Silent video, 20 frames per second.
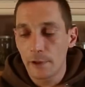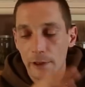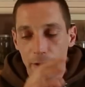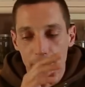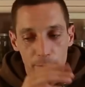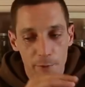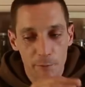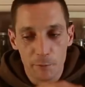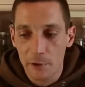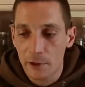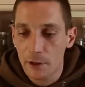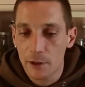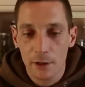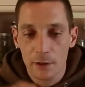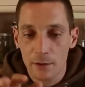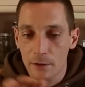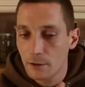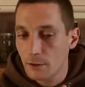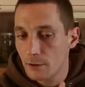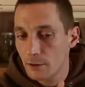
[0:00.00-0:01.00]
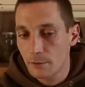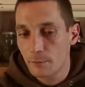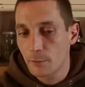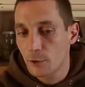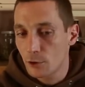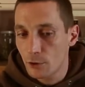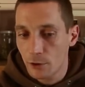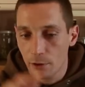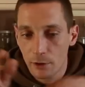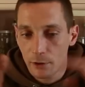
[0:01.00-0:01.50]
Ich bin mir nicht ganz sicher,
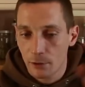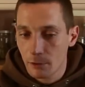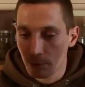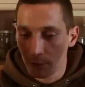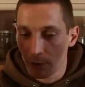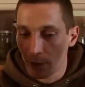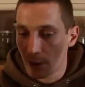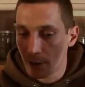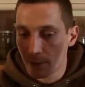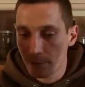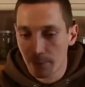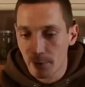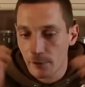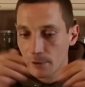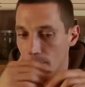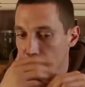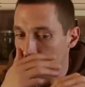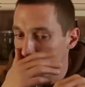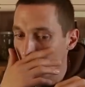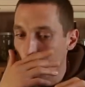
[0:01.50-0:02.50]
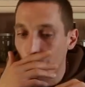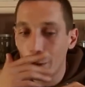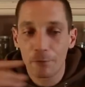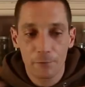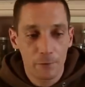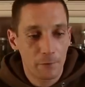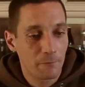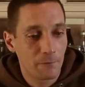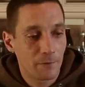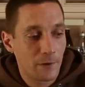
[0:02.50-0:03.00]
mit Schotter oder asphaltiert,
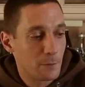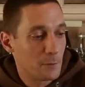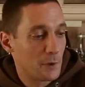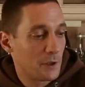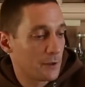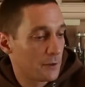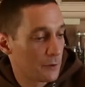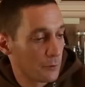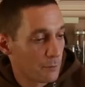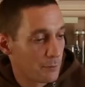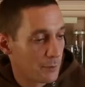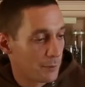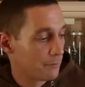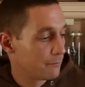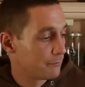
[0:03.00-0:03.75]
auf jeden Fall mit so,